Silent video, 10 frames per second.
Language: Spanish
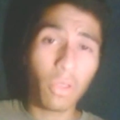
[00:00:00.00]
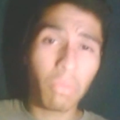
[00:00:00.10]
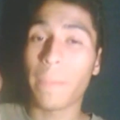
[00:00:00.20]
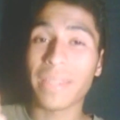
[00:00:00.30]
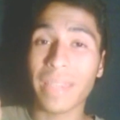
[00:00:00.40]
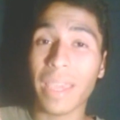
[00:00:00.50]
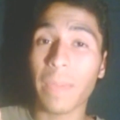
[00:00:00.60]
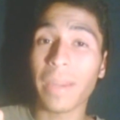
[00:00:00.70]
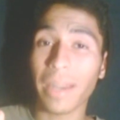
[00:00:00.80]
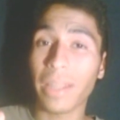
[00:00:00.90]
Sí, pese a
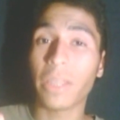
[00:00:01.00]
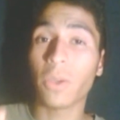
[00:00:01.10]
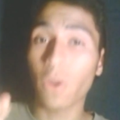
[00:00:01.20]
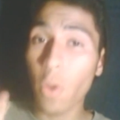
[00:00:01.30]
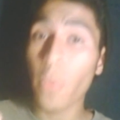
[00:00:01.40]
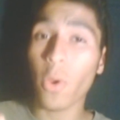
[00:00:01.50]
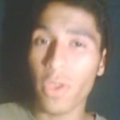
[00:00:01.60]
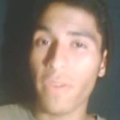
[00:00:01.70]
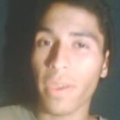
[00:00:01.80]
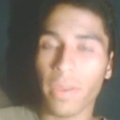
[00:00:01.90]
que mi religión lo
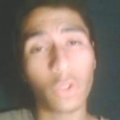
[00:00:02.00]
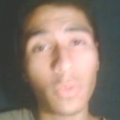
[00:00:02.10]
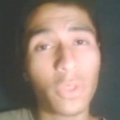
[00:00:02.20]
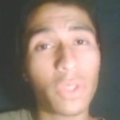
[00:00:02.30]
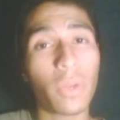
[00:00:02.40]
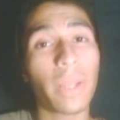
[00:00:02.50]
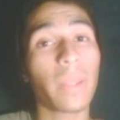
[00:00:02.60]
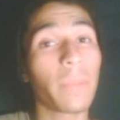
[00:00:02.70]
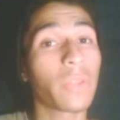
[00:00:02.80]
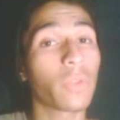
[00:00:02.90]
prohíbe, los homosexuales
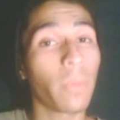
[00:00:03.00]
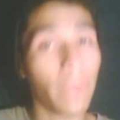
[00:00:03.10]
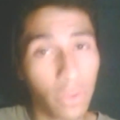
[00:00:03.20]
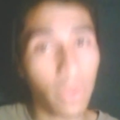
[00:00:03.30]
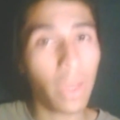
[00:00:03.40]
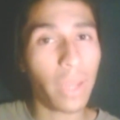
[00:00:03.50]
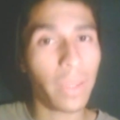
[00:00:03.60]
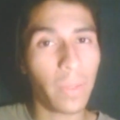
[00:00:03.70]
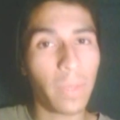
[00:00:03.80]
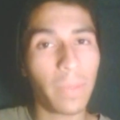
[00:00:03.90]
también son personas y
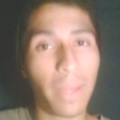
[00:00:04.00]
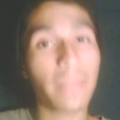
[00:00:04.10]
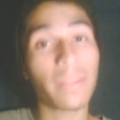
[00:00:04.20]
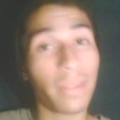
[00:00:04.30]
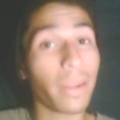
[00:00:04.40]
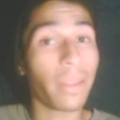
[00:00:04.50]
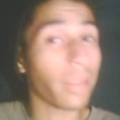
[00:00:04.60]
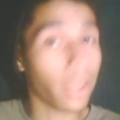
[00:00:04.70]
también merecen tener